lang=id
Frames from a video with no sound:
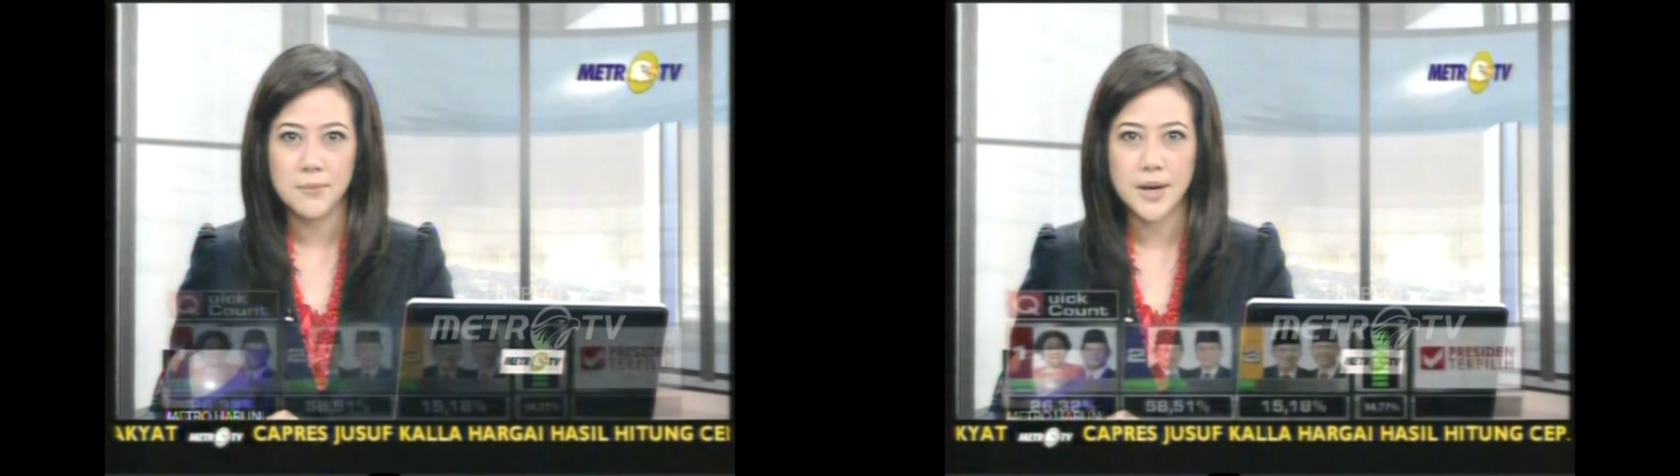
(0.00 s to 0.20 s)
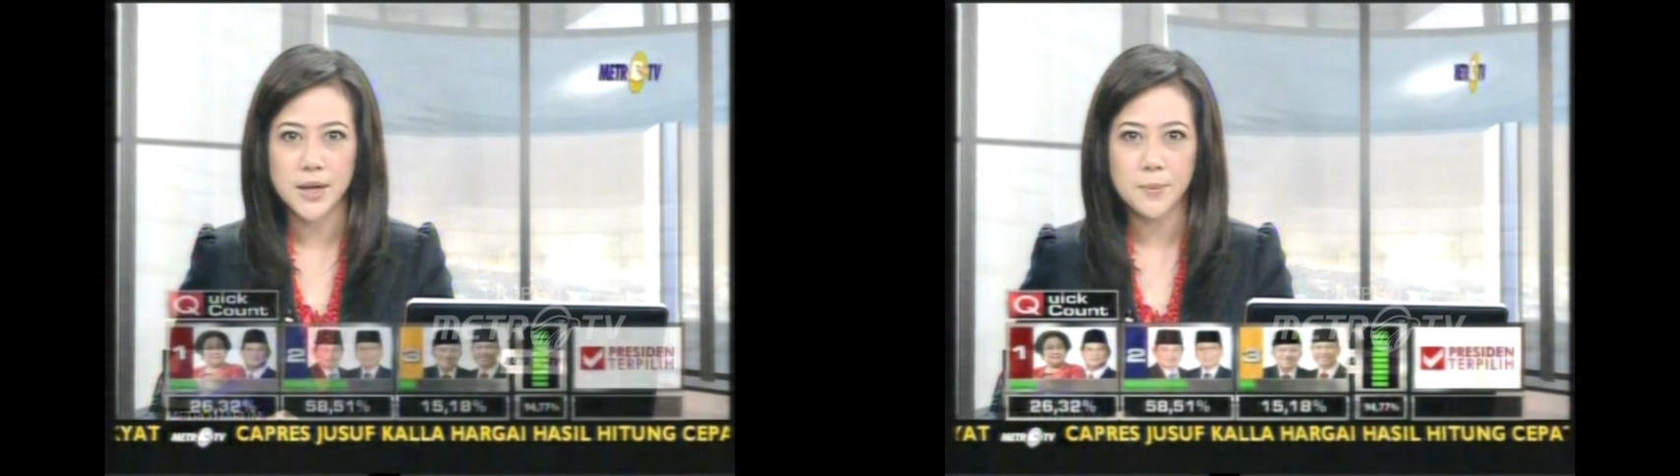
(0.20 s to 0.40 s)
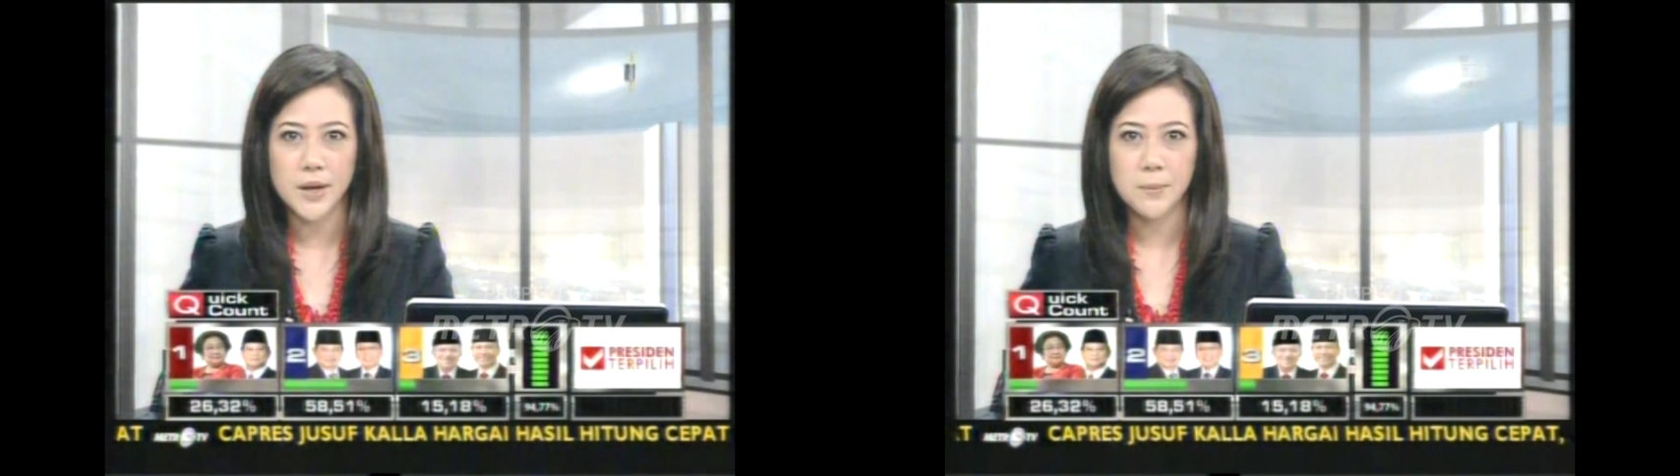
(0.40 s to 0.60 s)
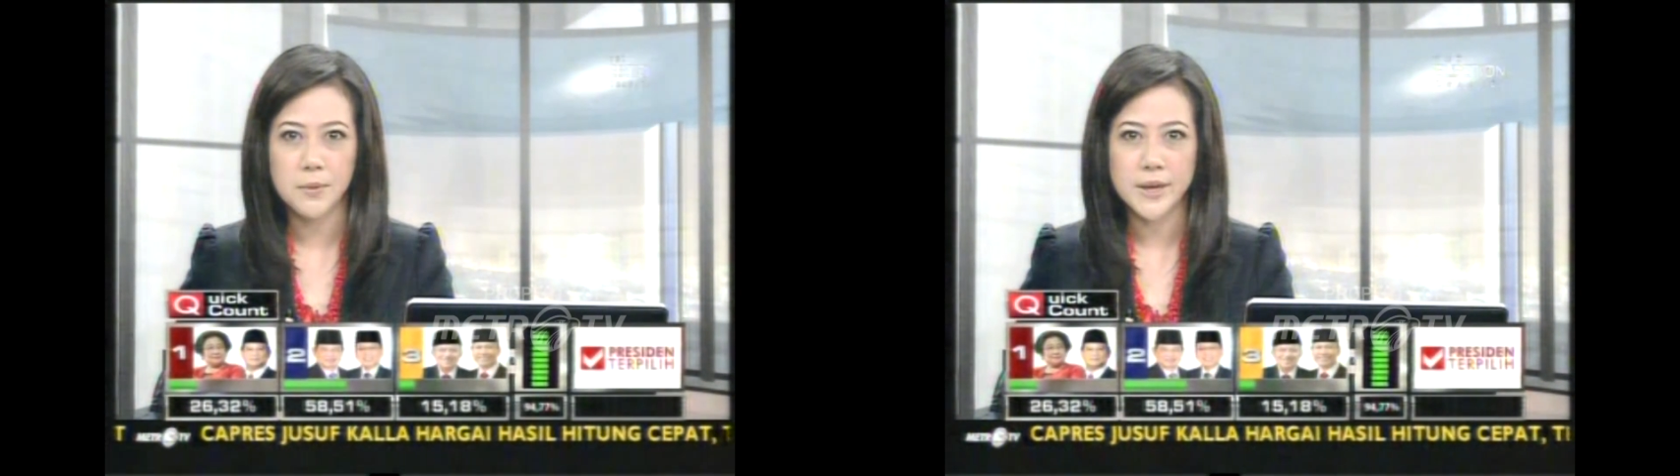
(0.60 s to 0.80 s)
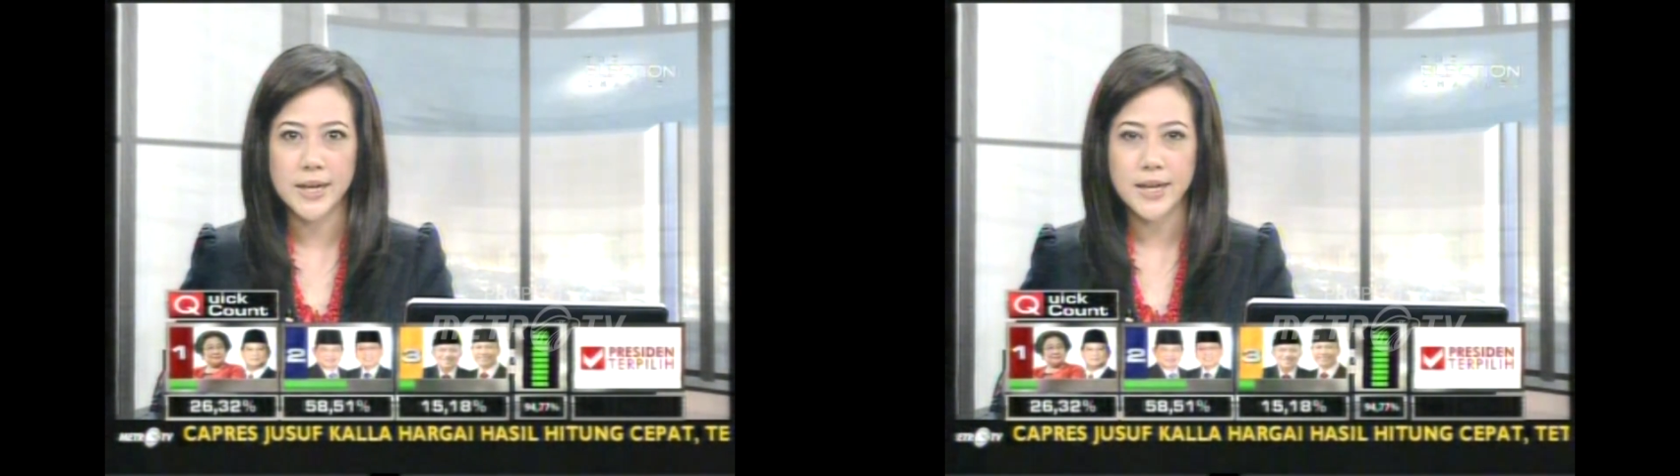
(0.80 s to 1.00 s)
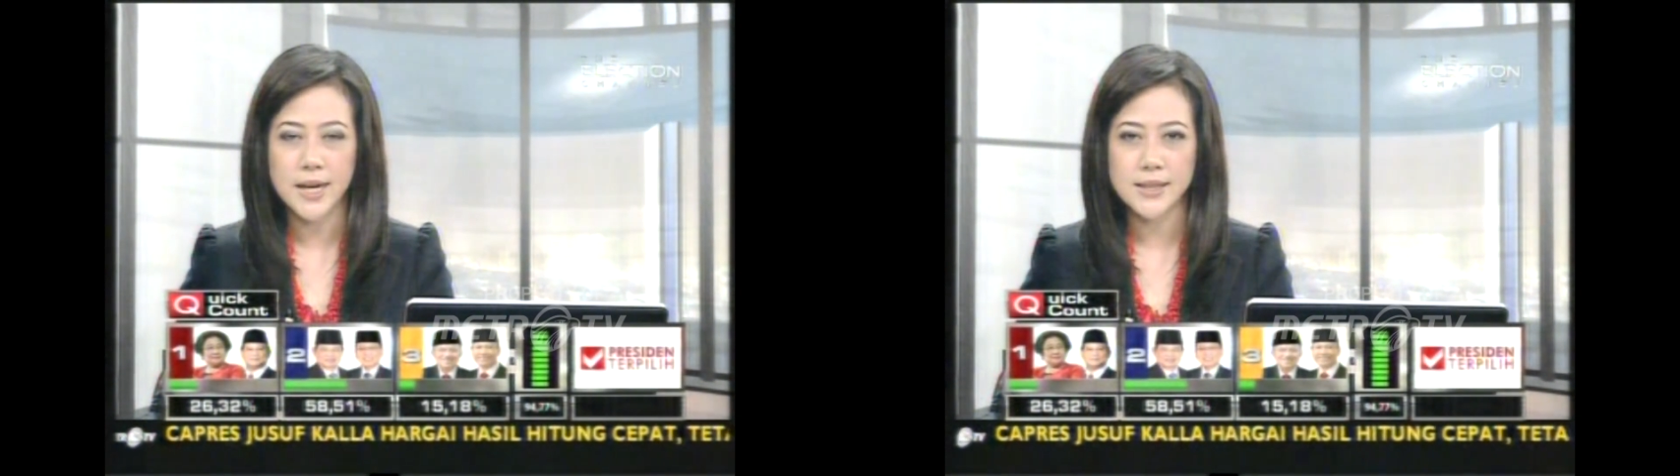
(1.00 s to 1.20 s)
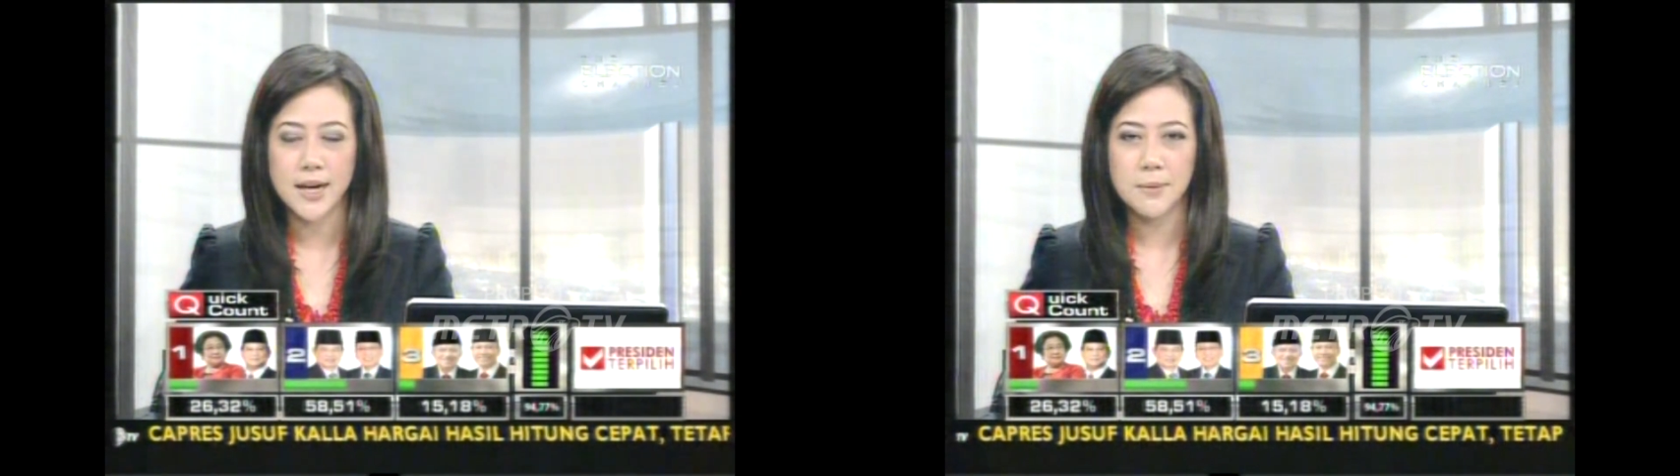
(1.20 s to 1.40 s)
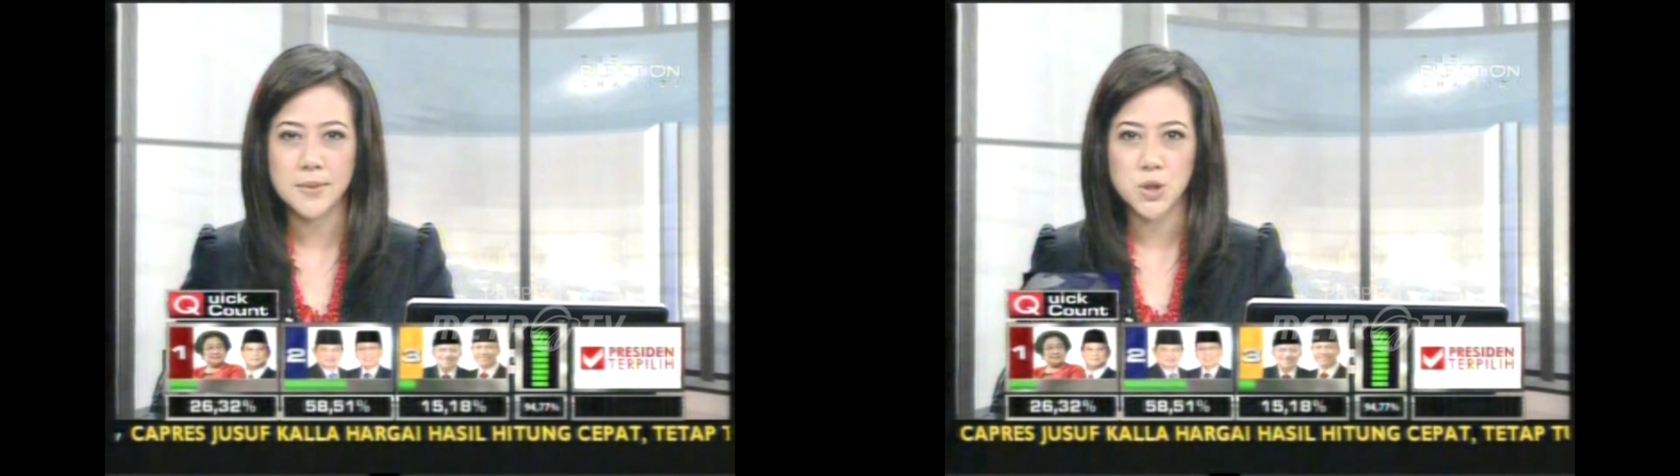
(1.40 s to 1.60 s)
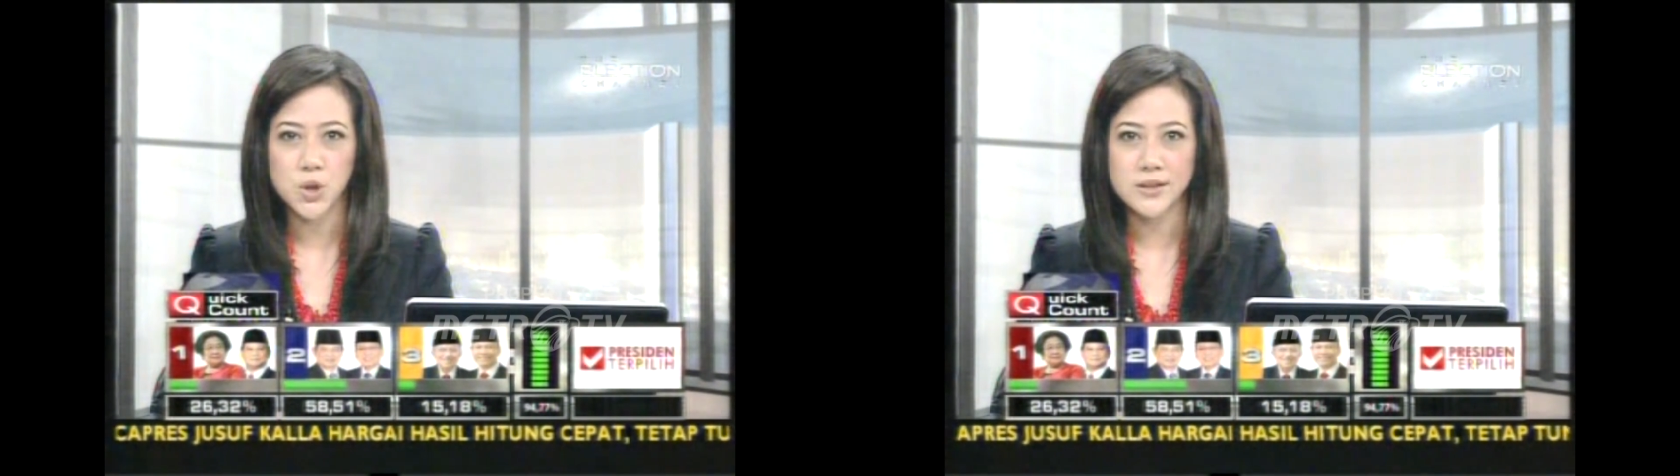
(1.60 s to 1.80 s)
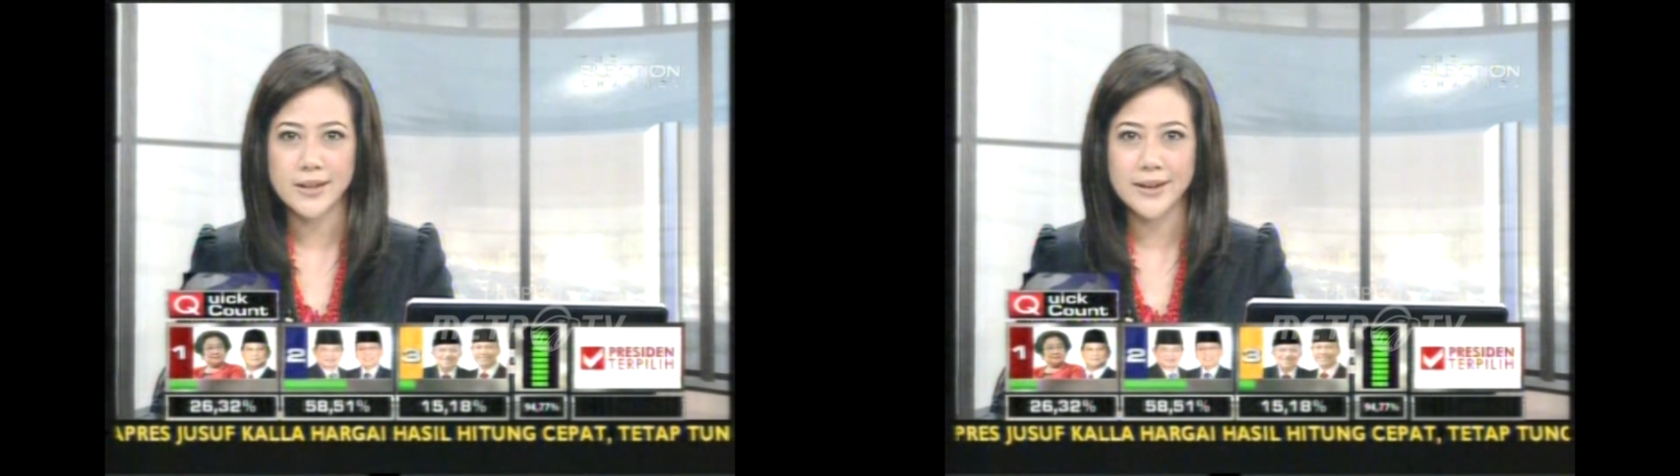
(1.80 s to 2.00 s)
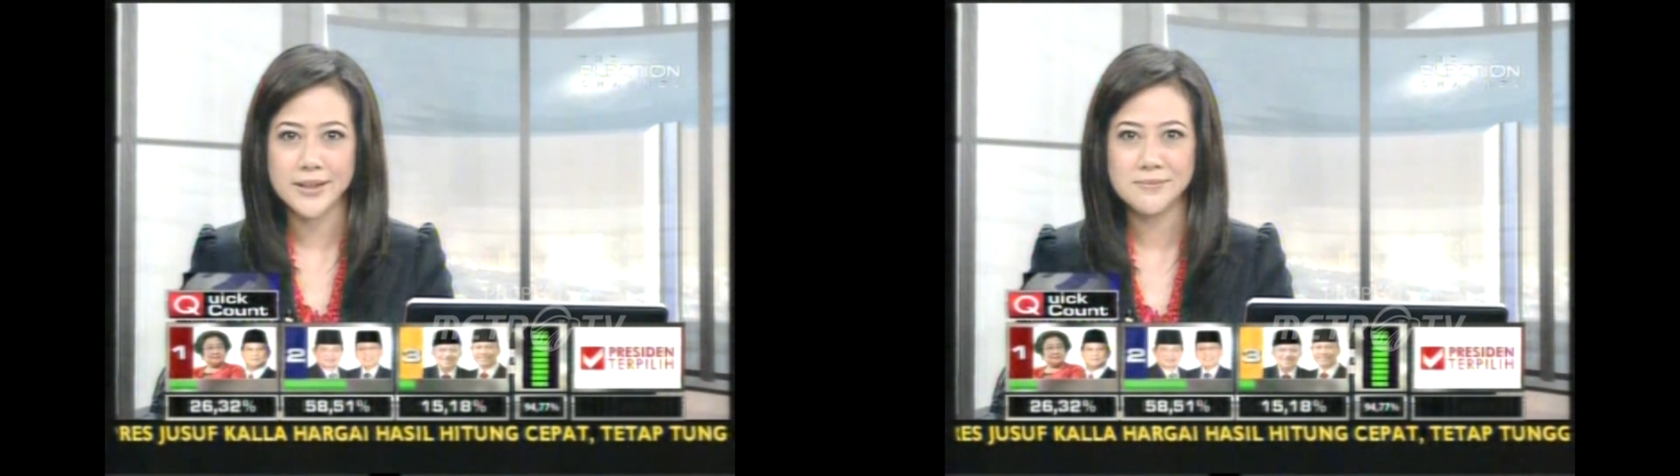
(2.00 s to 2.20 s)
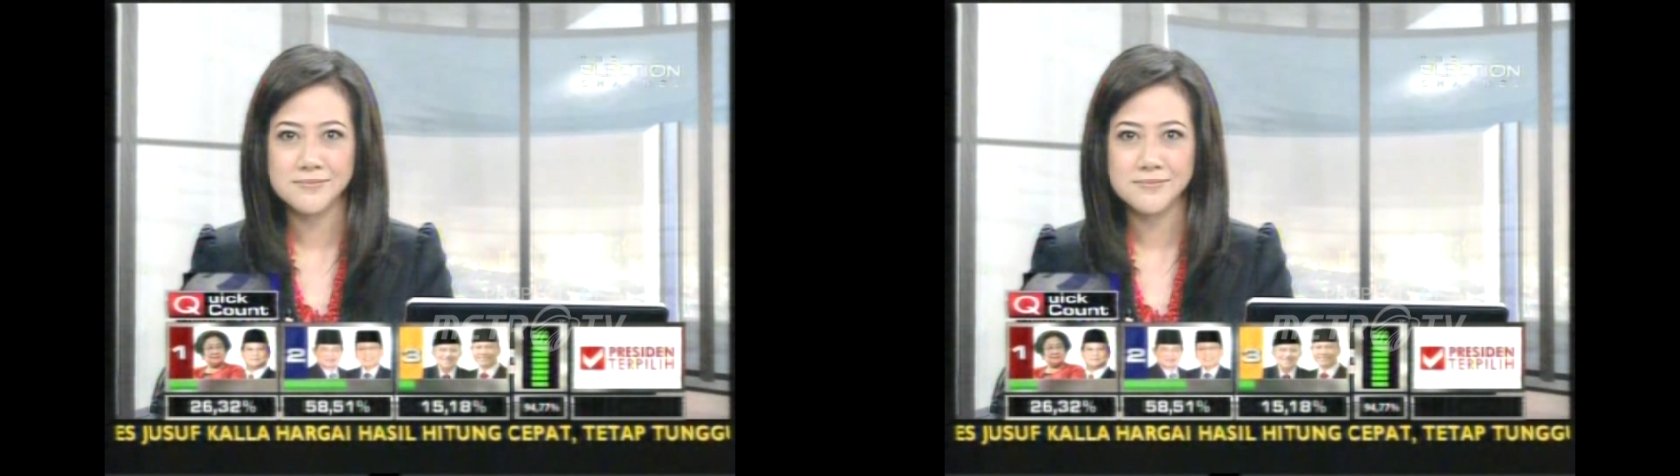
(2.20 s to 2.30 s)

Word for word: bagi para pemilih yang telah mencontreng.